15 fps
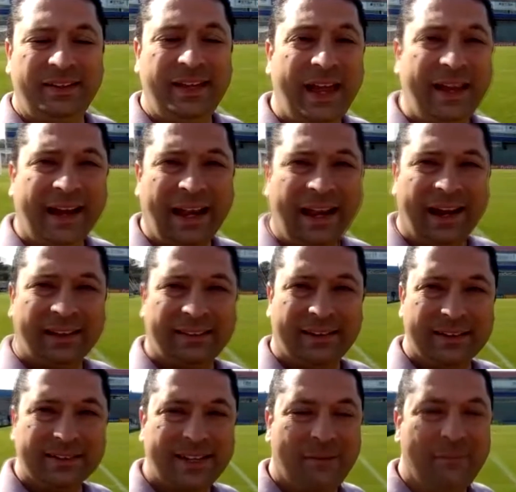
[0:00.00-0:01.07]
E aí galera
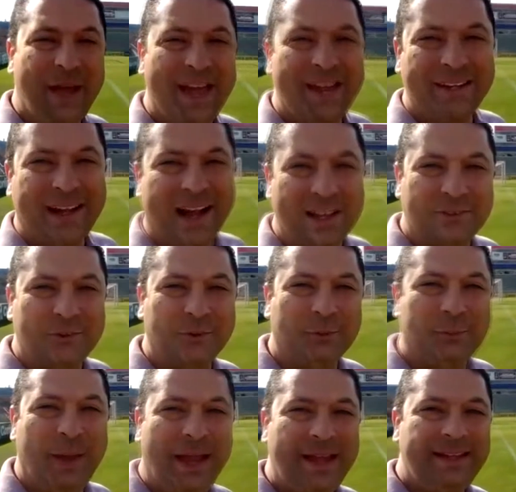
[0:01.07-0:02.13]
Transamérica, tudo
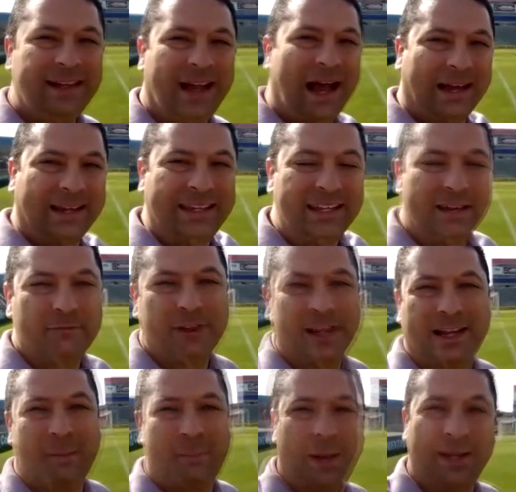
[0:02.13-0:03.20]
bem? Aqui na Vila
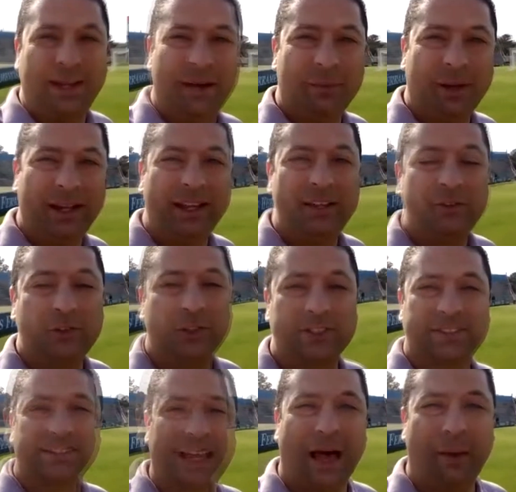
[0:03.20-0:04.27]
Capanema, neste
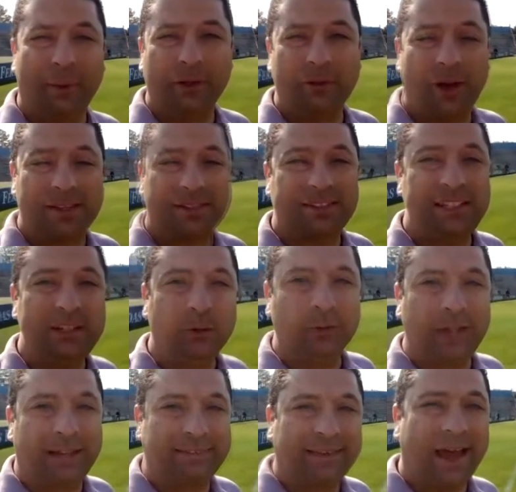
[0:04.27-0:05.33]
sábado às 5
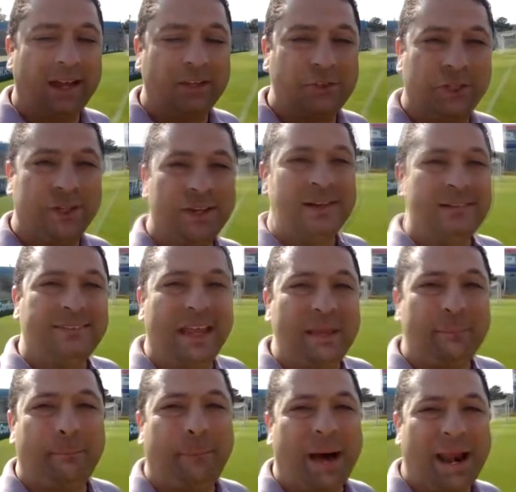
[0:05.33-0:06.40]
da tarde, tem
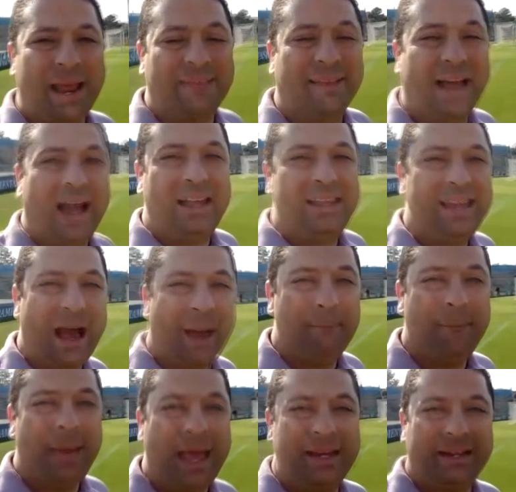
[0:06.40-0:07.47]
Paraná e
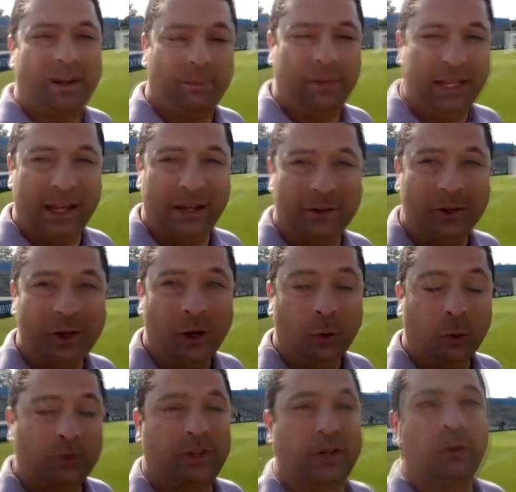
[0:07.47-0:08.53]
América Mineiro.
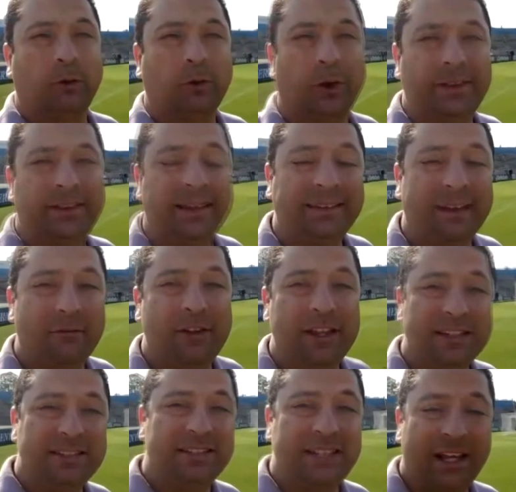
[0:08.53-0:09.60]
O tricolor tenta
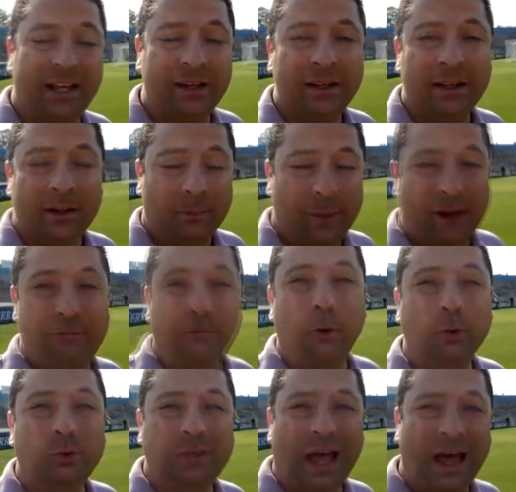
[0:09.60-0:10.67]
vencer para
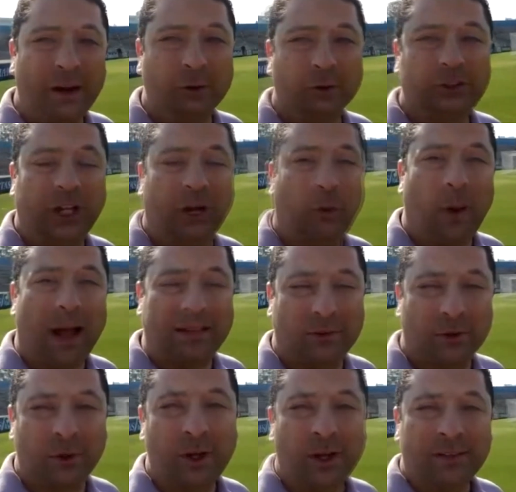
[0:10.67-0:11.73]
voltar ao
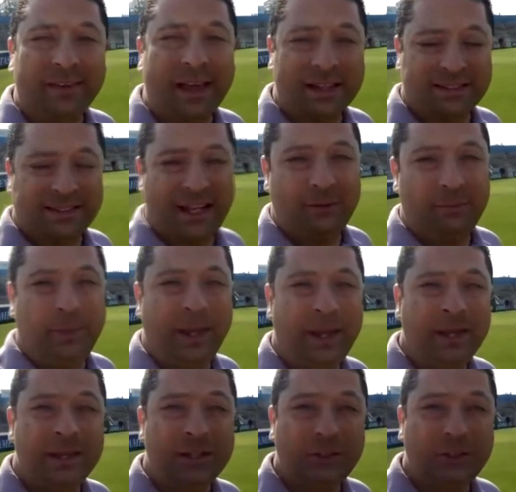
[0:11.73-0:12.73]
G4 da Série B,